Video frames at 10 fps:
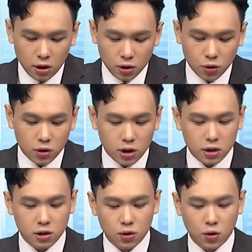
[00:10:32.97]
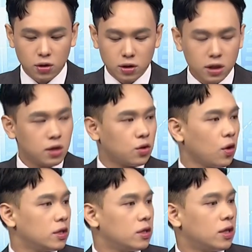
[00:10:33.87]
所以其实说这一
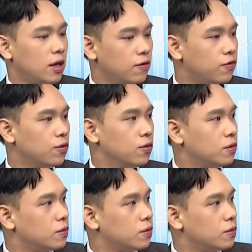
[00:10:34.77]
段跌幅，